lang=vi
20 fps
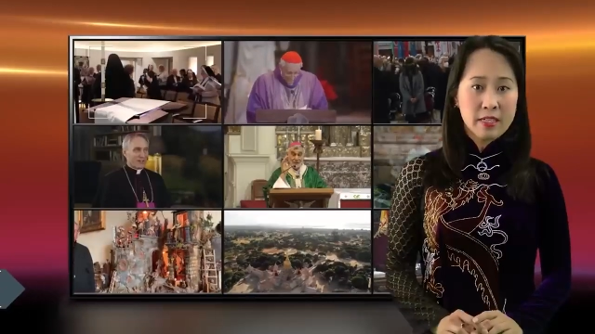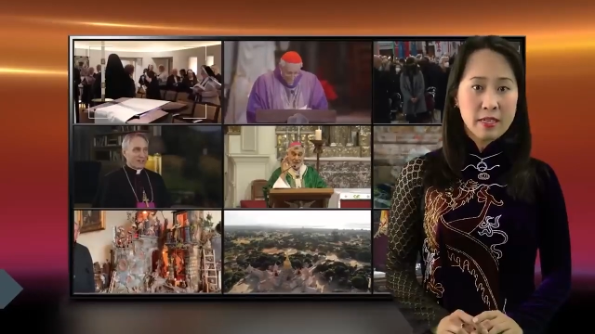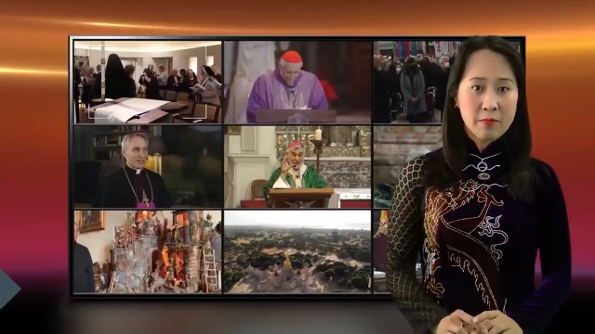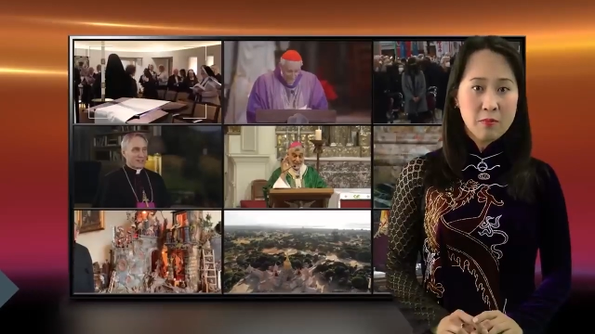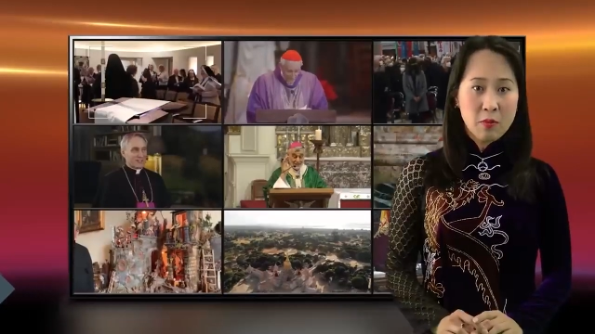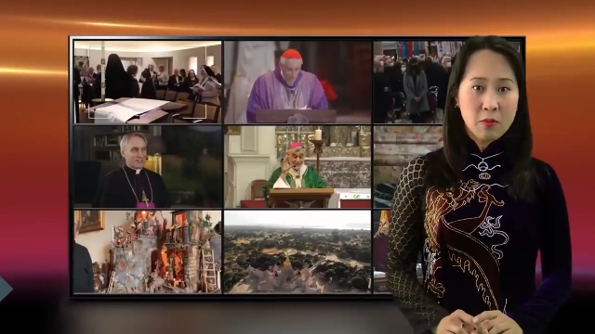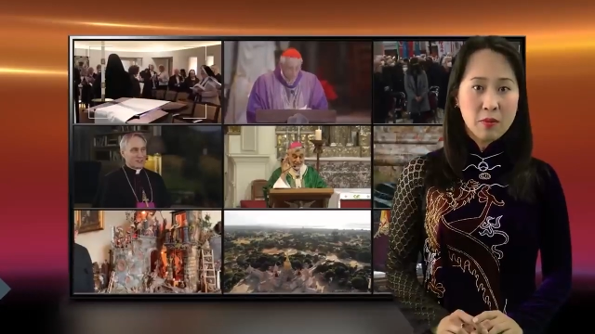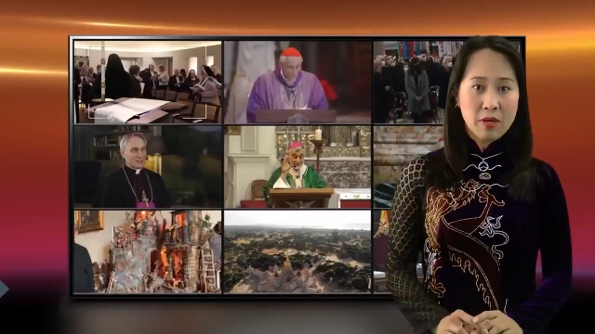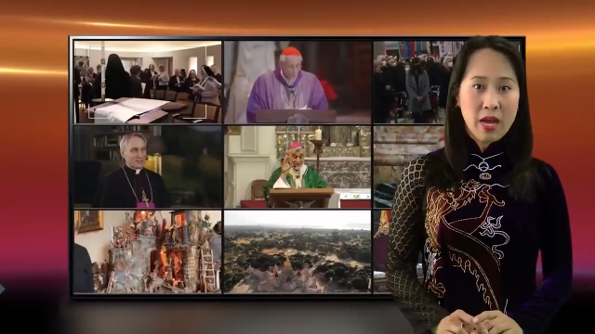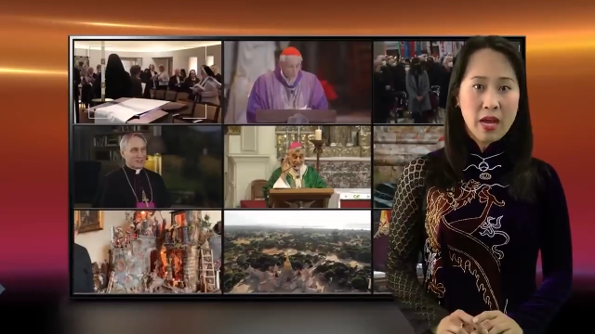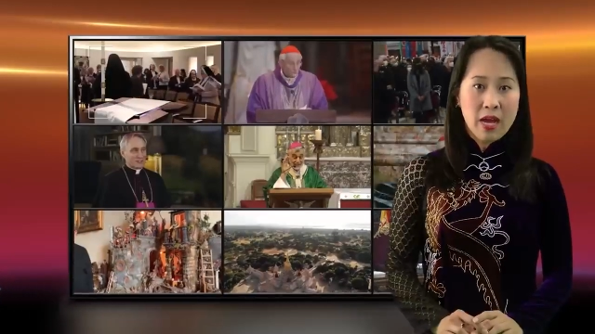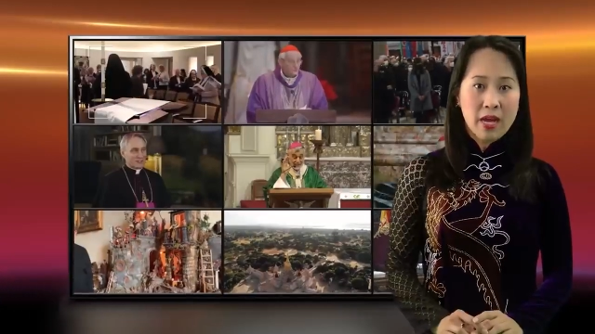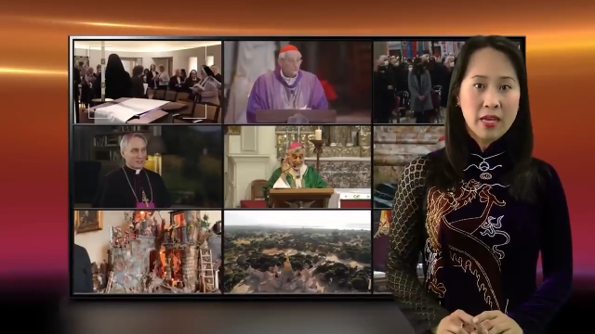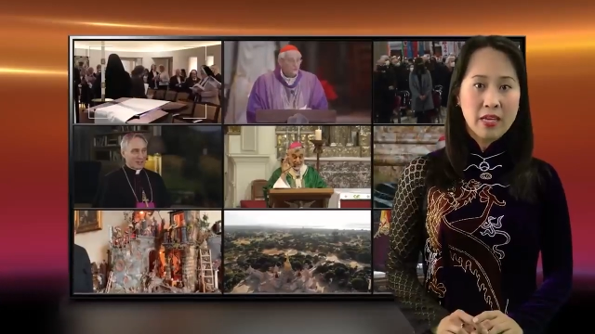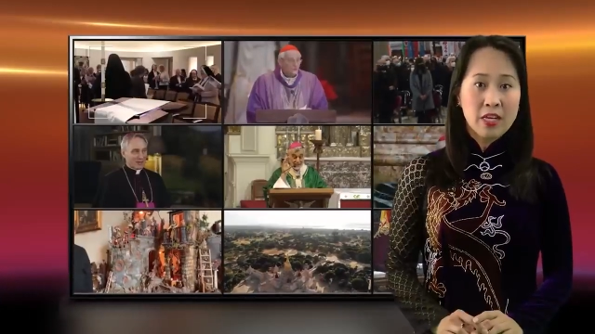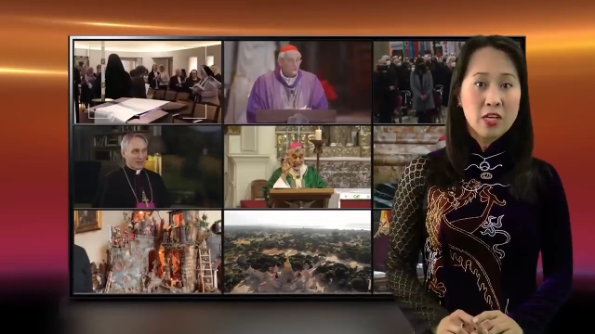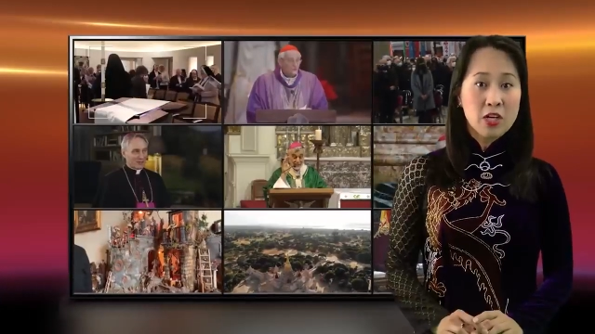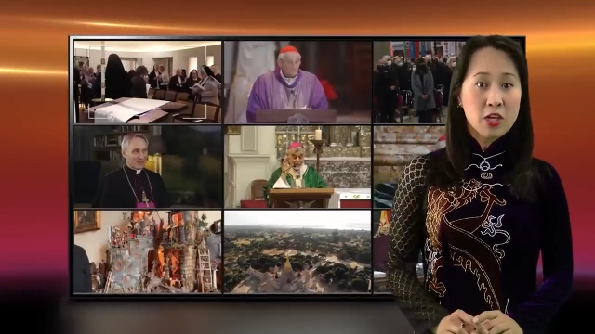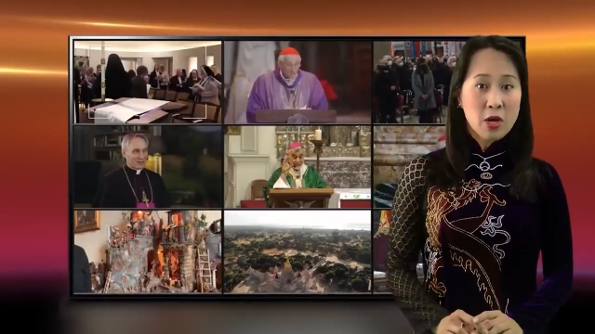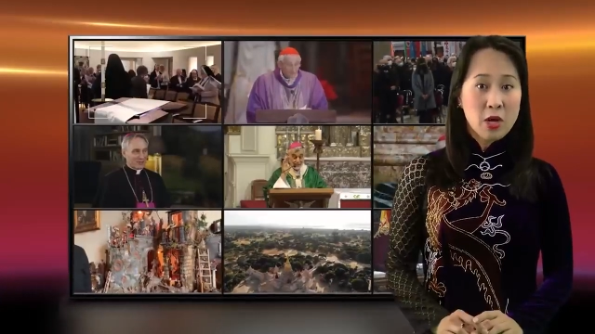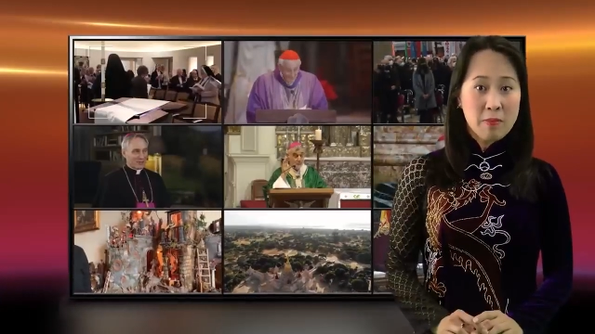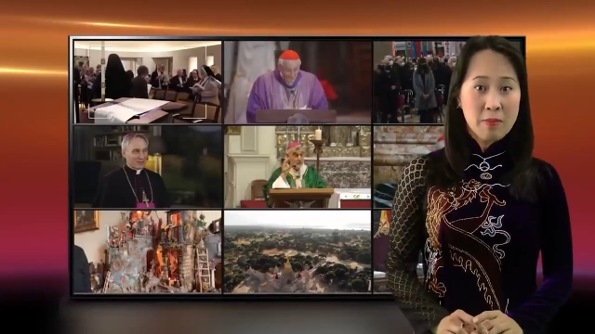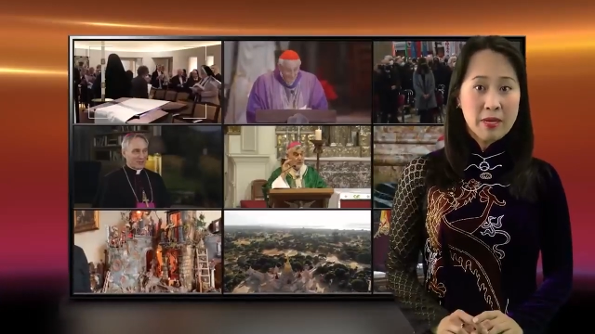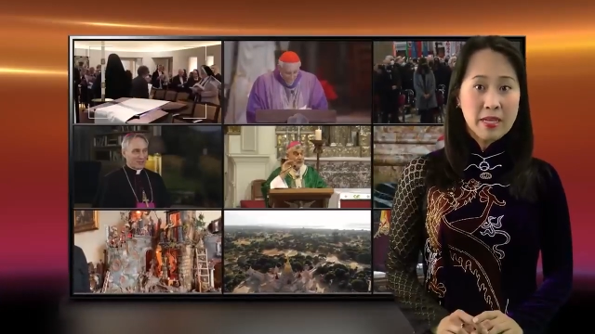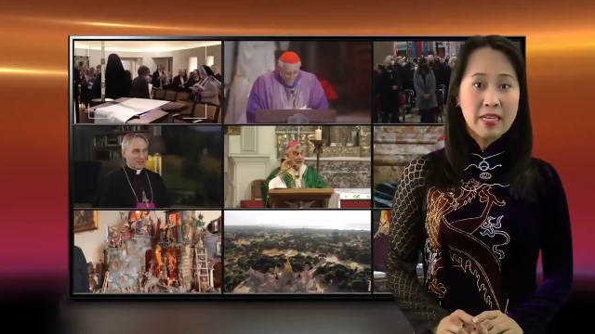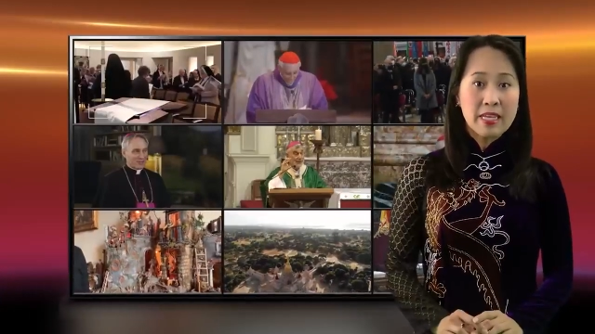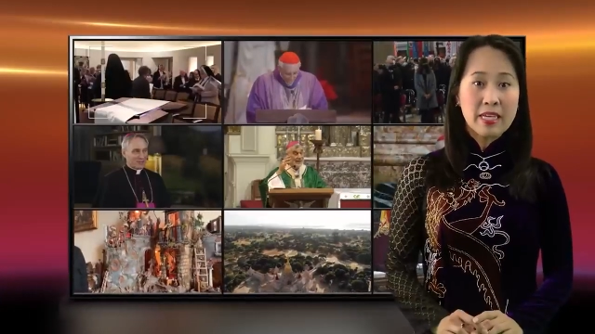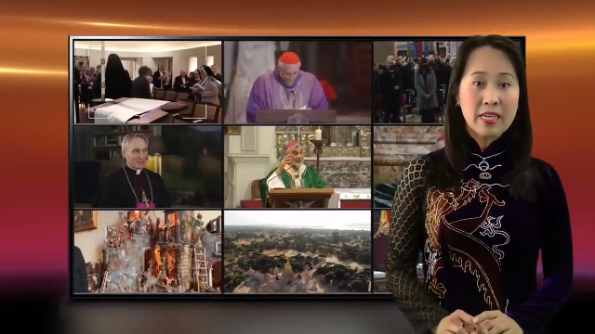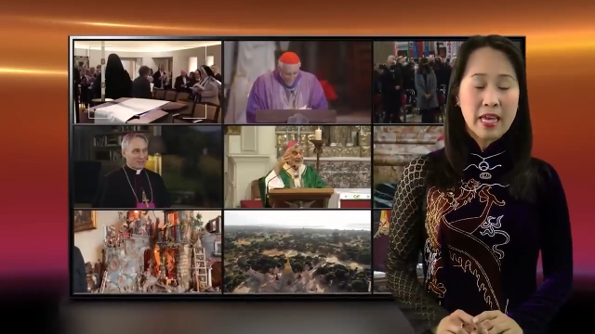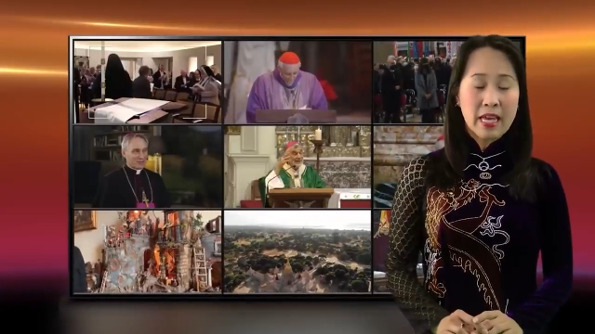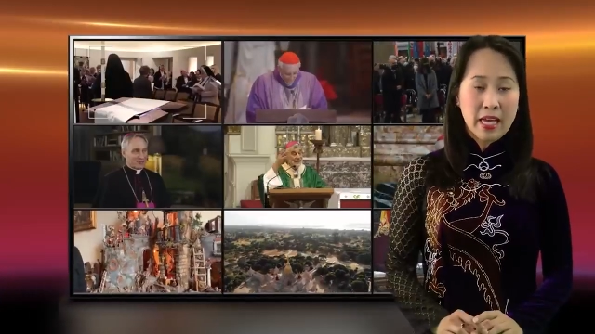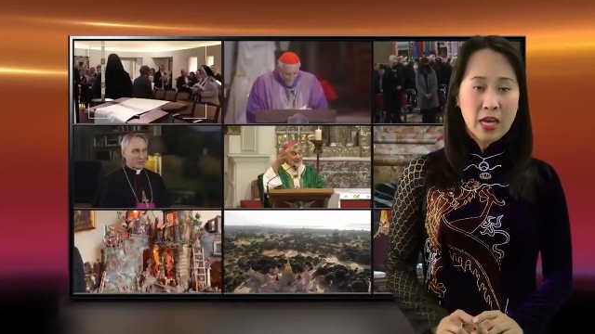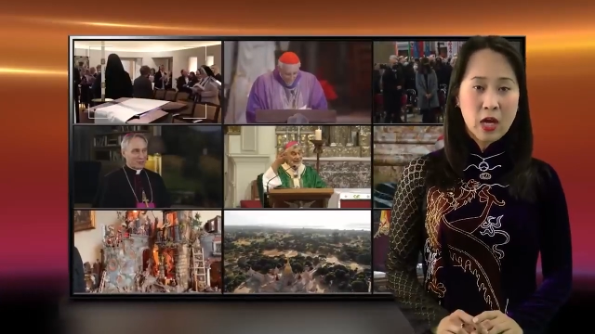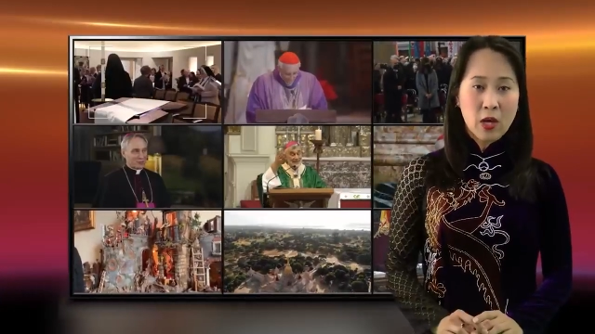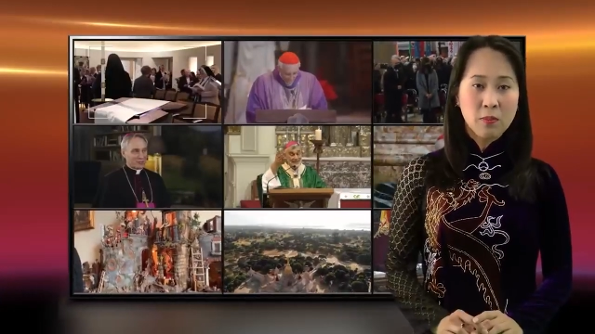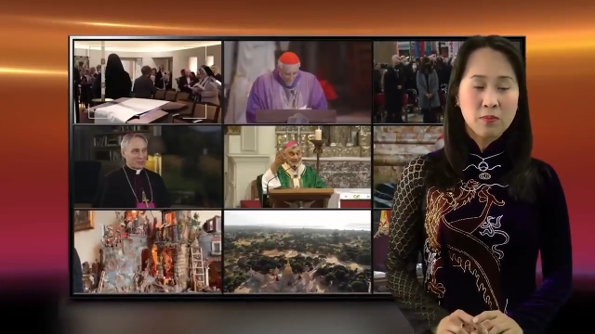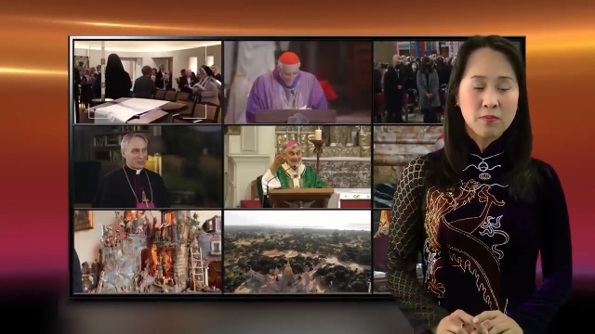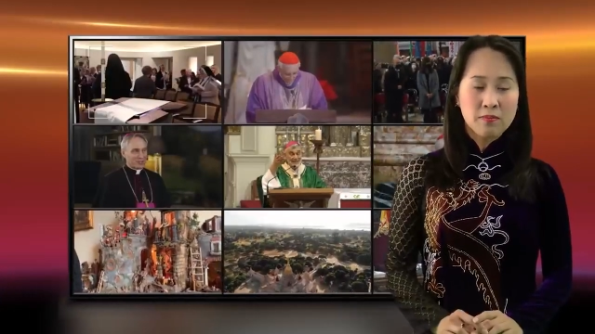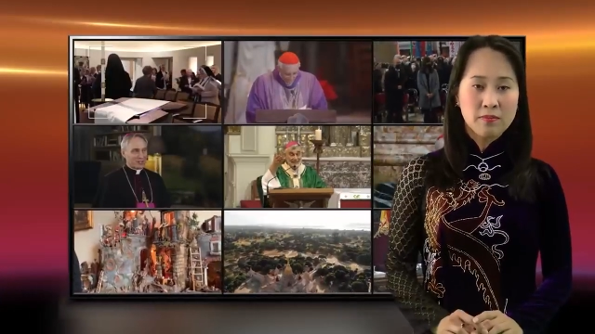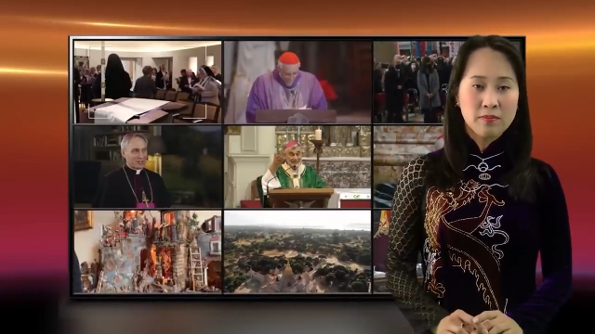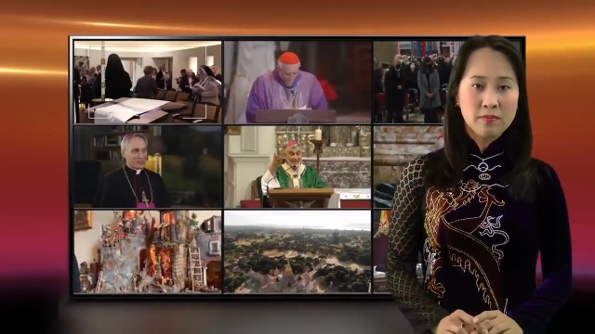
Giám mục Ngài có bị điên hay không.